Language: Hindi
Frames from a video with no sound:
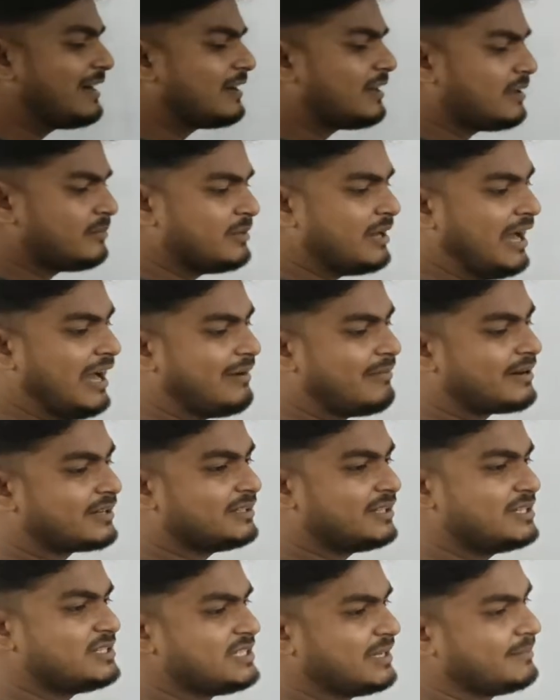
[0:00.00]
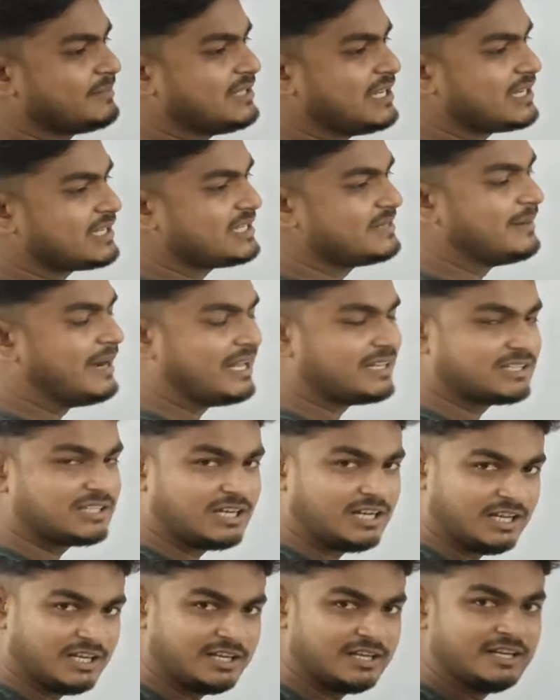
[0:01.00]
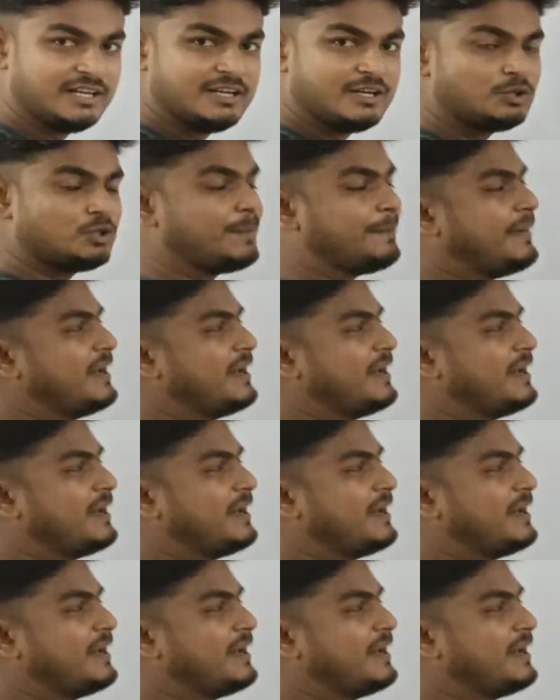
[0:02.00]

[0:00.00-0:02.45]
अगर हम आवर्धन क्षमता की बात करें तो